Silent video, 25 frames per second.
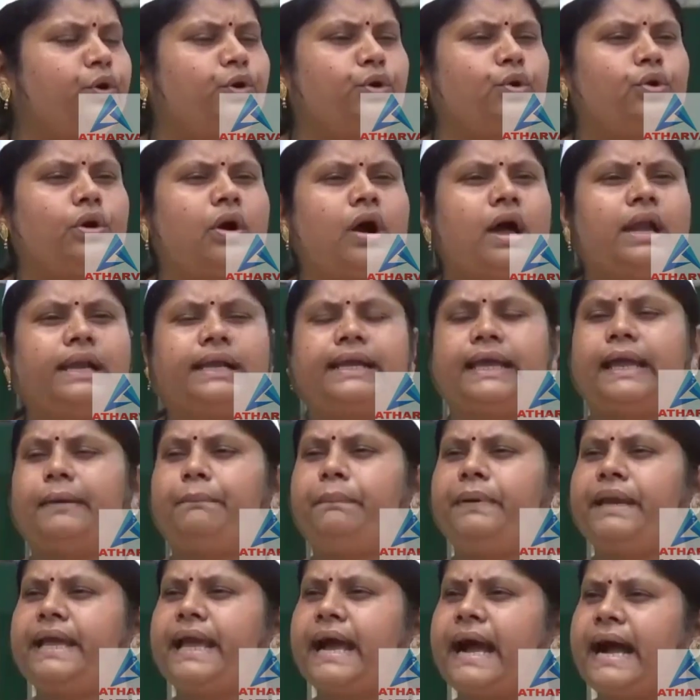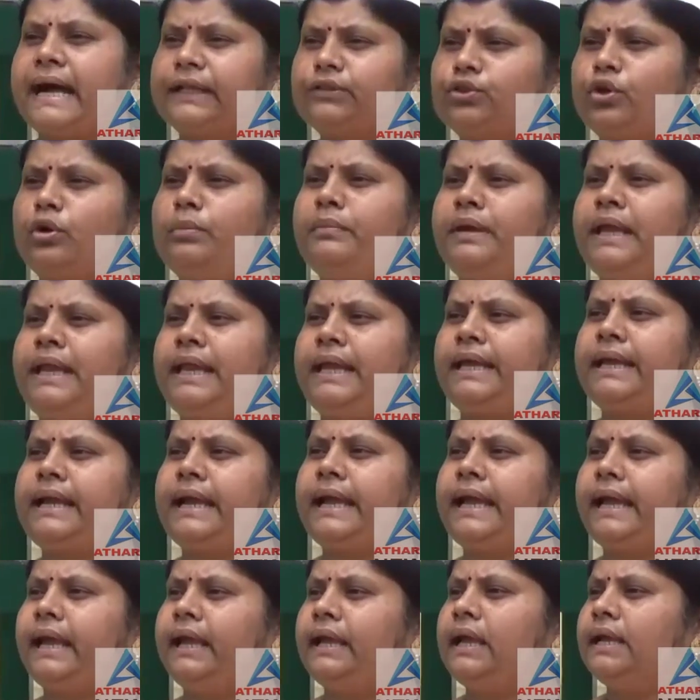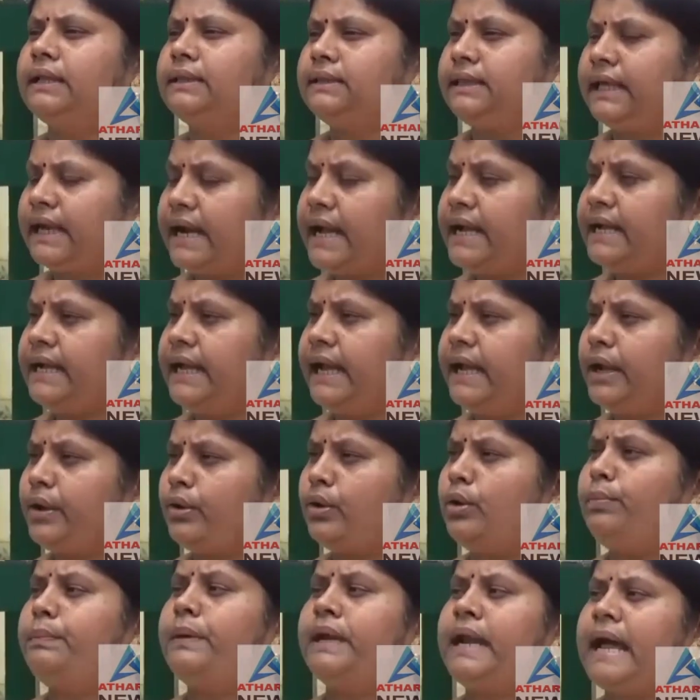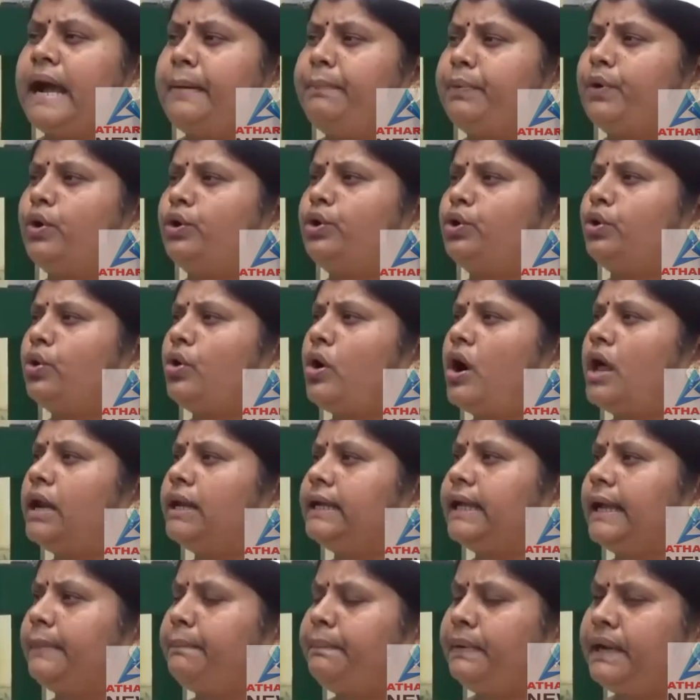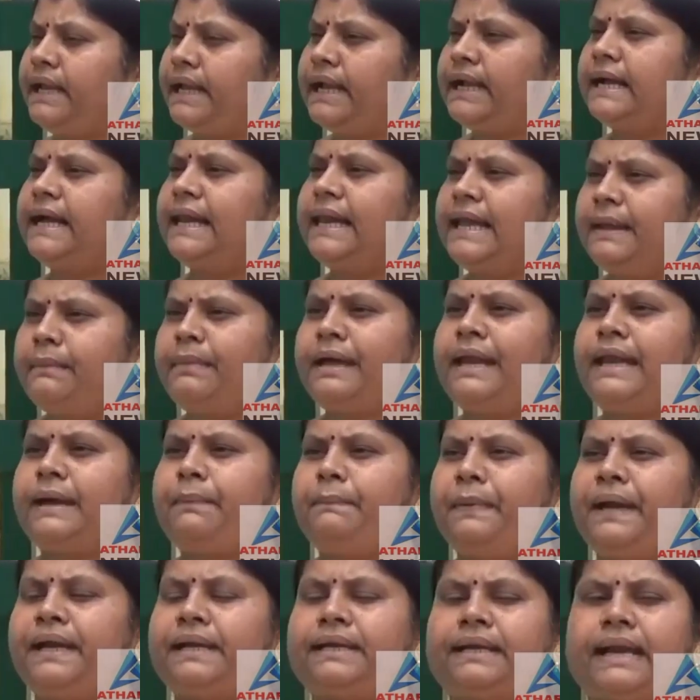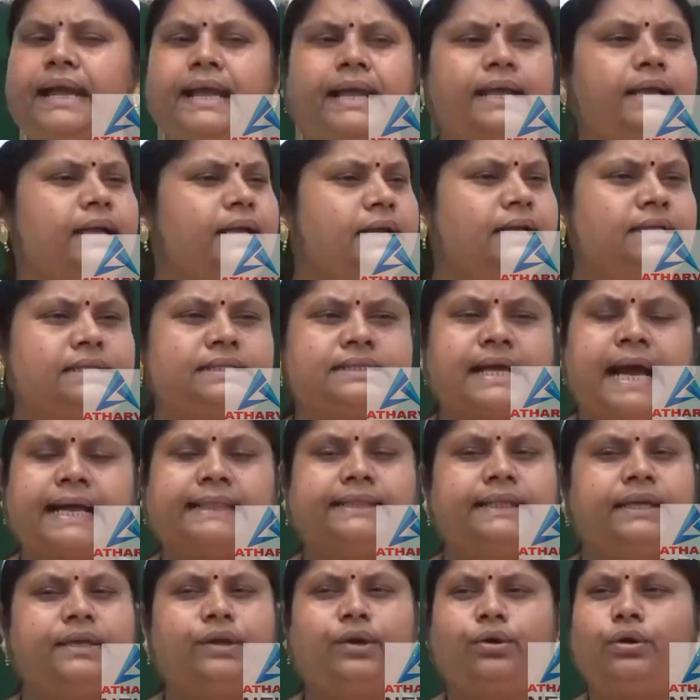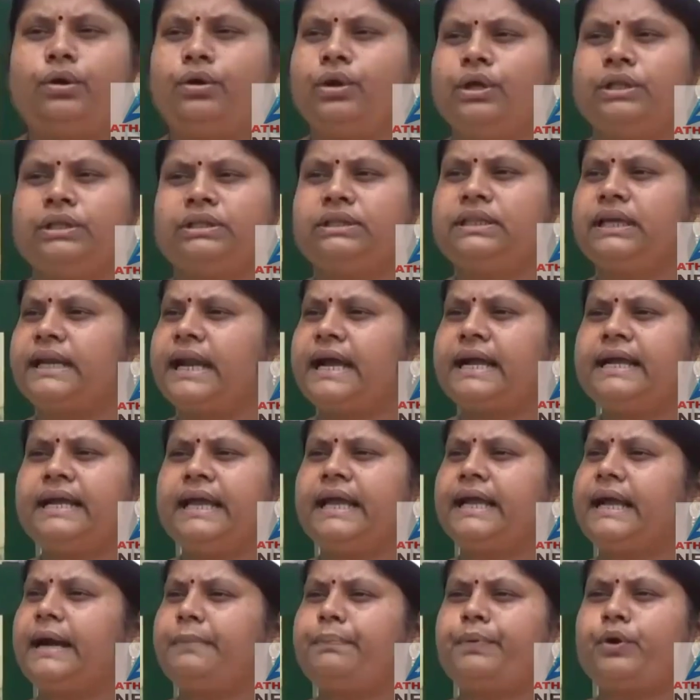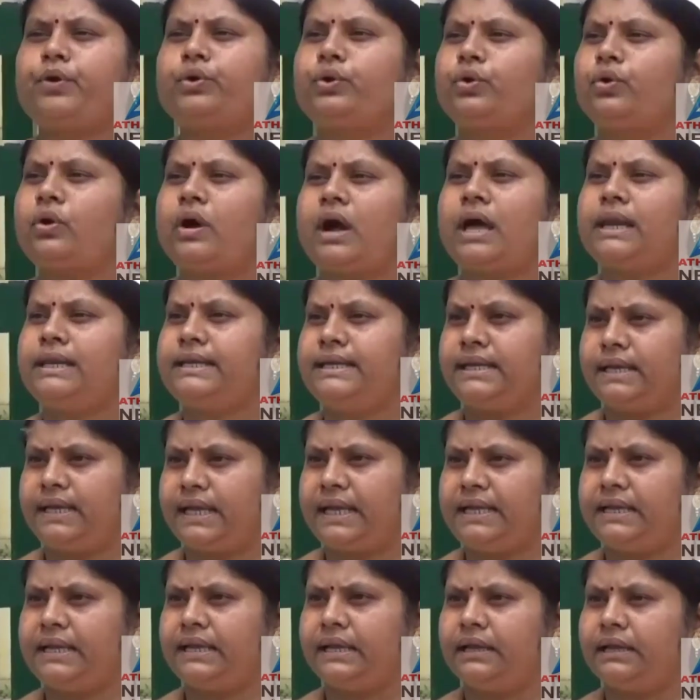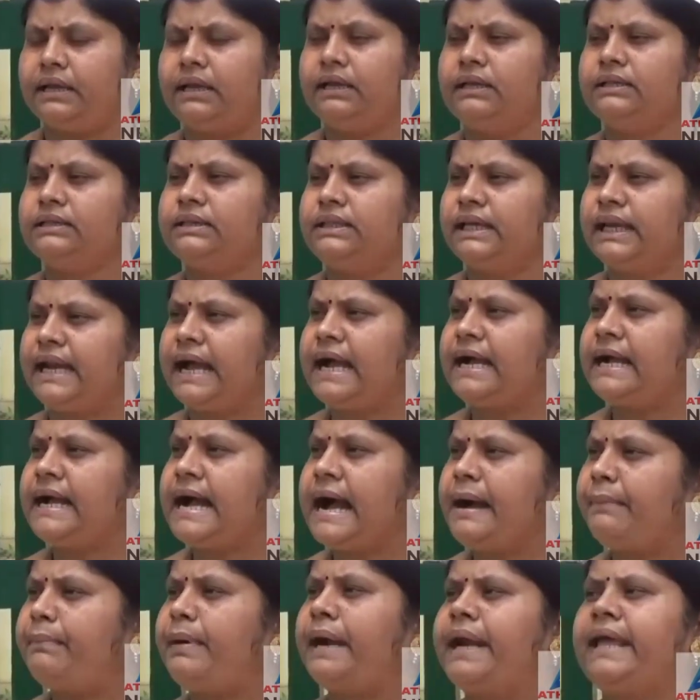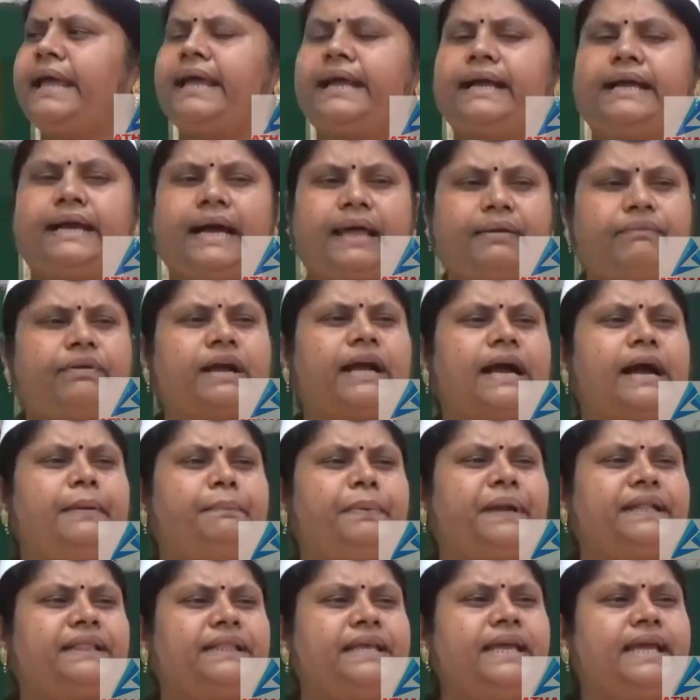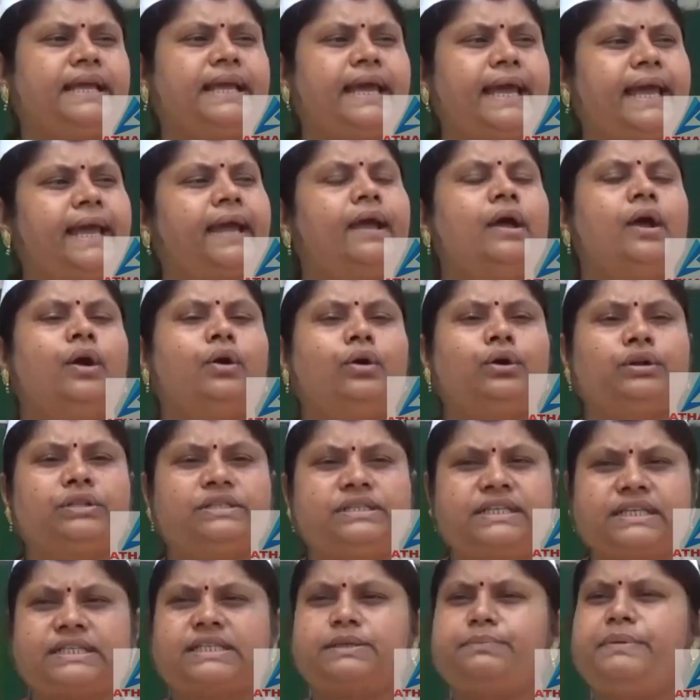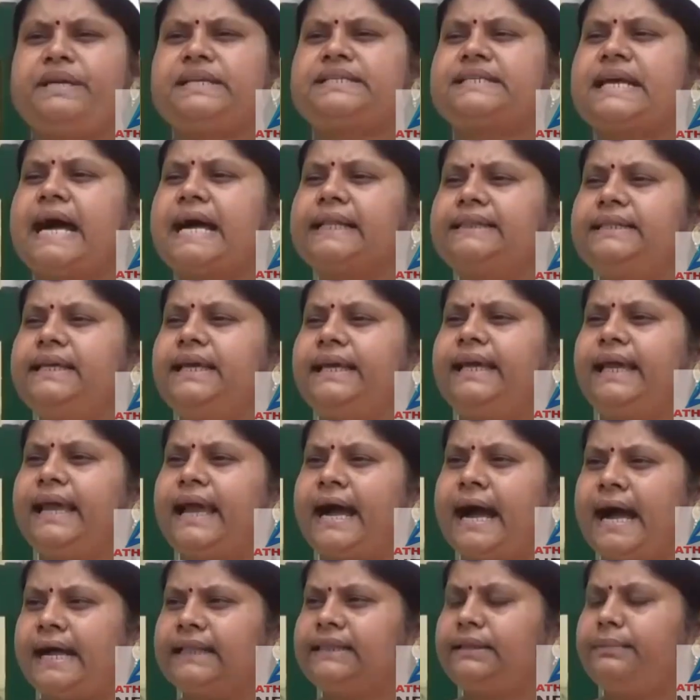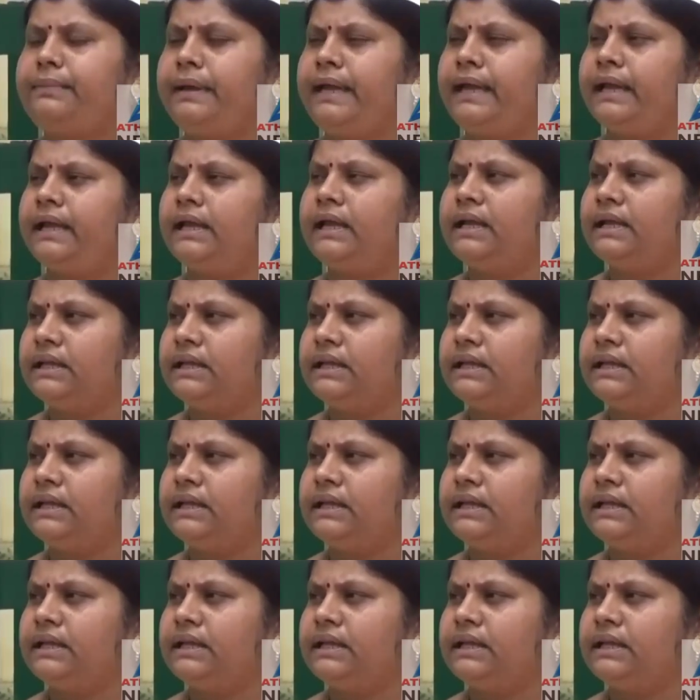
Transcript: प्रोटोकॉल के अपने हाथों में ले रहे तिरंगे को बिना प्रोटोकॉल के अपने गले में लपेट रहे साथियों तिरंगे का प्रोटोकॉल ये नहीं है तिरंगा बड़े गर्व का प्रतीक है और जिस भी साथी के हाथ में